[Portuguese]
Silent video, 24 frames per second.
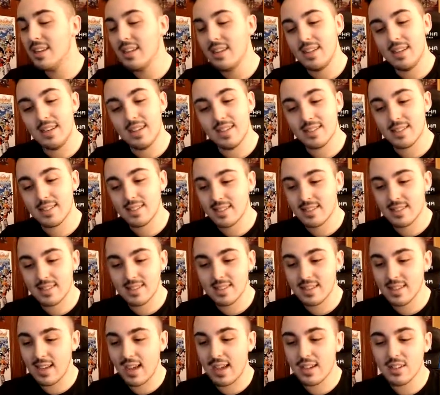
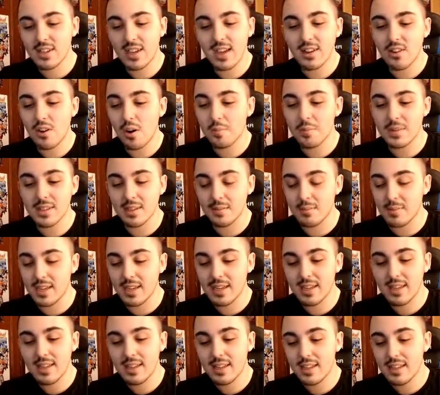Esse, acho que é cópia também.
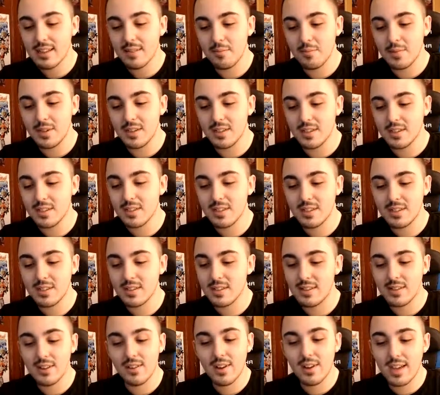Mas
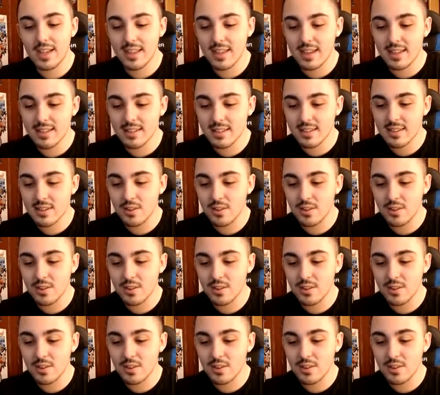não é nada que eu